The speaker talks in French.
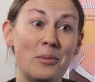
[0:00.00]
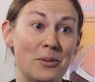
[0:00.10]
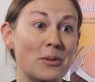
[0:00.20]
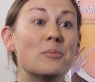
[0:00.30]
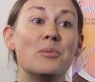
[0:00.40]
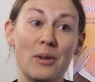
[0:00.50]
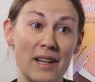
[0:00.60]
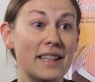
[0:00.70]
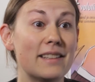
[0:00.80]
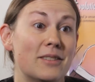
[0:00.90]
plus on
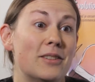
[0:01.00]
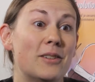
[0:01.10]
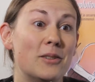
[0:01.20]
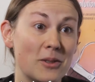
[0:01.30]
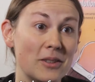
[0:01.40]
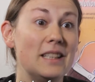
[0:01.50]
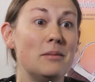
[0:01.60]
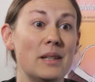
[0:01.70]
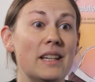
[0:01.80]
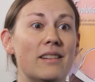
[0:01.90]
pourra être euh, entre
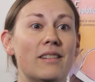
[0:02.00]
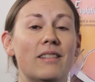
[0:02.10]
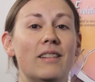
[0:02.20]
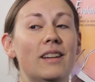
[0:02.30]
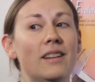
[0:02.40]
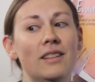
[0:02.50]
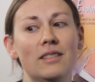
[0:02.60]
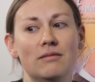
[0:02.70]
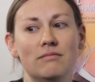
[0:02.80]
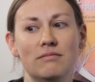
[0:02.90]
guillemets, euh,
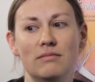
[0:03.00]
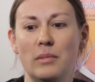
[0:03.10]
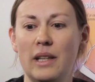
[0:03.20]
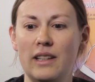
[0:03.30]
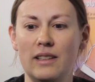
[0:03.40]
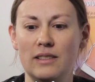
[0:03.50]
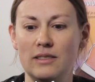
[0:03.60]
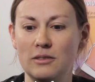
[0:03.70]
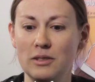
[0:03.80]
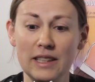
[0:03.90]
bah,
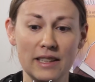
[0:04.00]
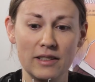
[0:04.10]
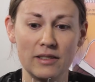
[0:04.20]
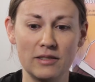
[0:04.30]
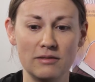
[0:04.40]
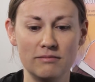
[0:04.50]
oui, euh,